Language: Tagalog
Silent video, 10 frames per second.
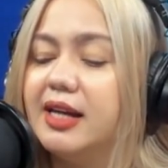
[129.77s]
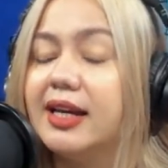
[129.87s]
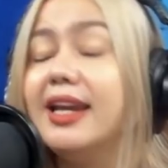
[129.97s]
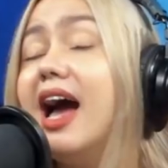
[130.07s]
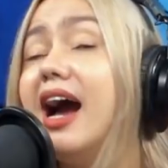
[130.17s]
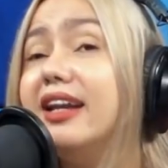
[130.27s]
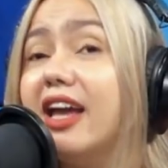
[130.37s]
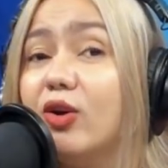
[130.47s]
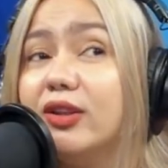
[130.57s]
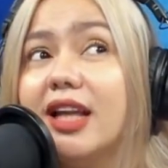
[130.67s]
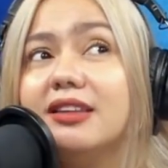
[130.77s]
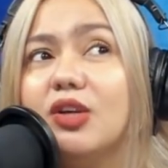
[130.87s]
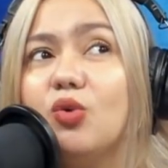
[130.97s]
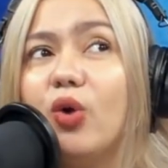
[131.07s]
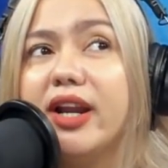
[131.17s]
Kailangan ngayon,
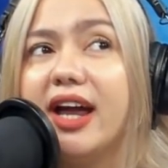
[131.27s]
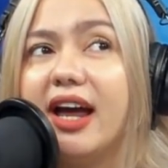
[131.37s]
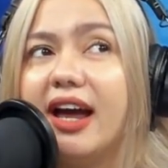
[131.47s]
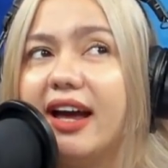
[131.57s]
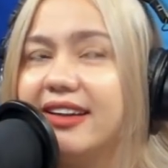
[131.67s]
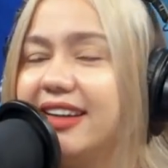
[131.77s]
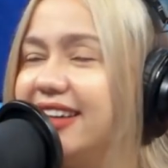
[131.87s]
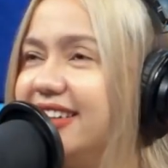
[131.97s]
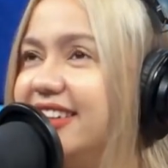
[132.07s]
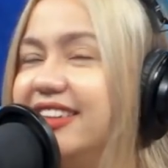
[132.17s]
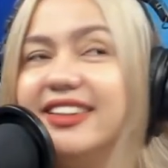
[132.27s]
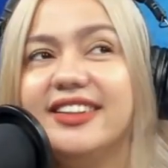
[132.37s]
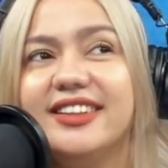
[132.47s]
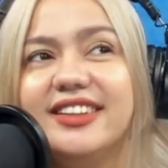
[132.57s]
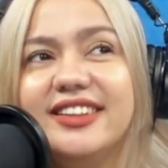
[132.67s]
tatayo ka na.
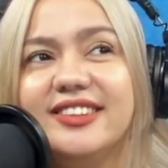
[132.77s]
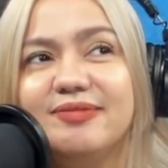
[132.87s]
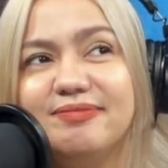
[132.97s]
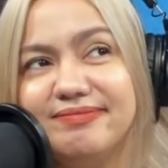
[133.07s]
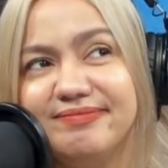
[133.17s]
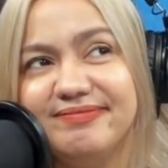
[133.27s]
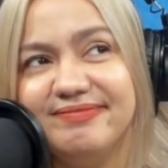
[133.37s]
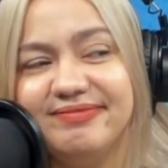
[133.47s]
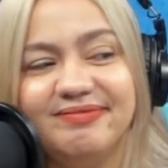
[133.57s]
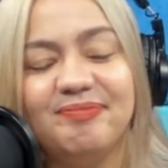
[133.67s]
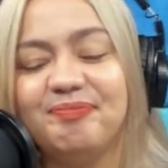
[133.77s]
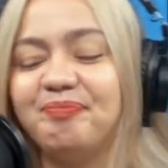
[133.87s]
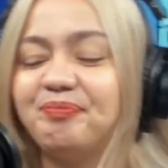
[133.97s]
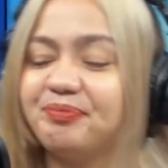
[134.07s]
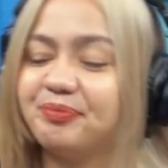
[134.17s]
Ganern! Mm-hmm!
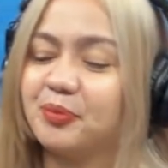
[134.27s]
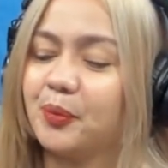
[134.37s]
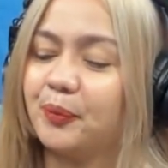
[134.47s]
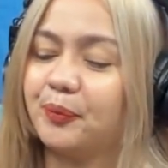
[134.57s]
Yeah!